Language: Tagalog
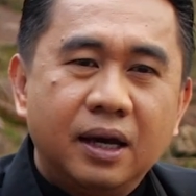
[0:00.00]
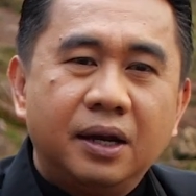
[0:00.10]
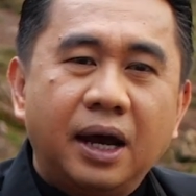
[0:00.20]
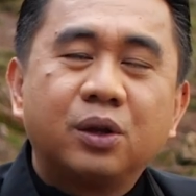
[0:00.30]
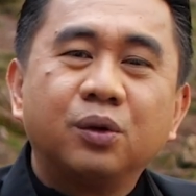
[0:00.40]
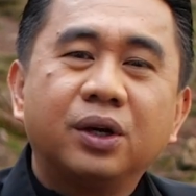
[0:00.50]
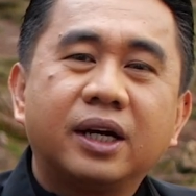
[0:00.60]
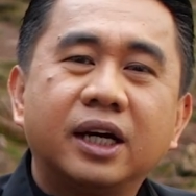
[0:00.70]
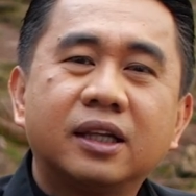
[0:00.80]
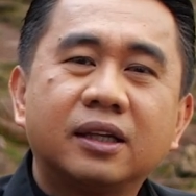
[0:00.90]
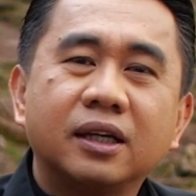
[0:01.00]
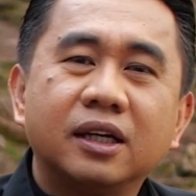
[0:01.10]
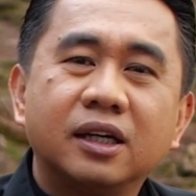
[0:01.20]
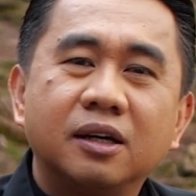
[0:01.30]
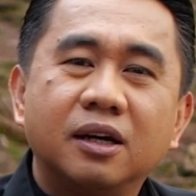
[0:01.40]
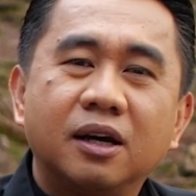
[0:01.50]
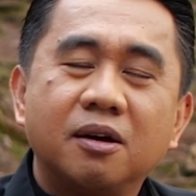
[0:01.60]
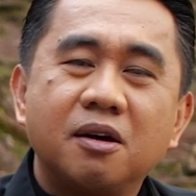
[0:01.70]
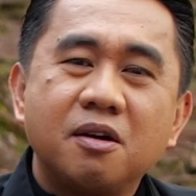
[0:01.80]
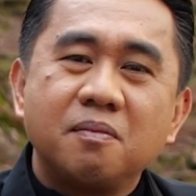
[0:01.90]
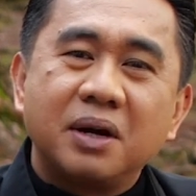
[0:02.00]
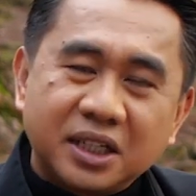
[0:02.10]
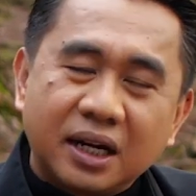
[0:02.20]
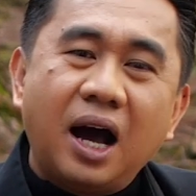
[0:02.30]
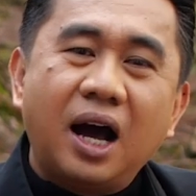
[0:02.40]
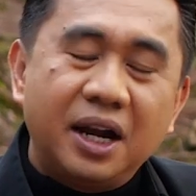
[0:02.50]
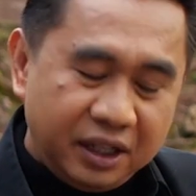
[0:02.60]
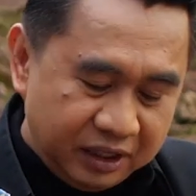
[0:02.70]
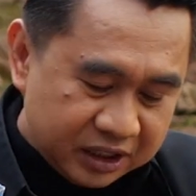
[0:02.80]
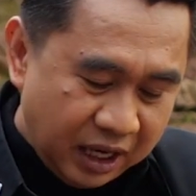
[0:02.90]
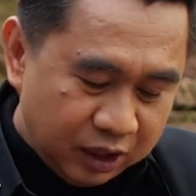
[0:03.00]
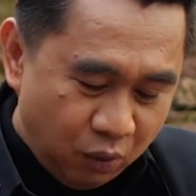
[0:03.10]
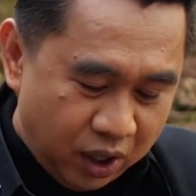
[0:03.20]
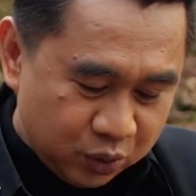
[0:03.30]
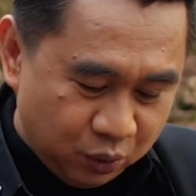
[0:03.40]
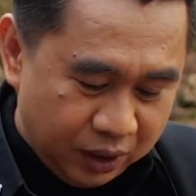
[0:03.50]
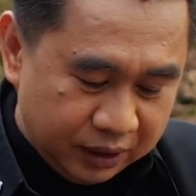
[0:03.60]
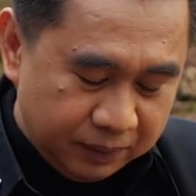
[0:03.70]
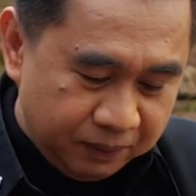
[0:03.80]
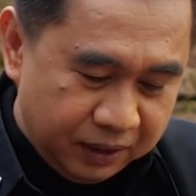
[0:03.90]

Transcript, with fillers: Dahito iket eh, masarakan iti nga surat,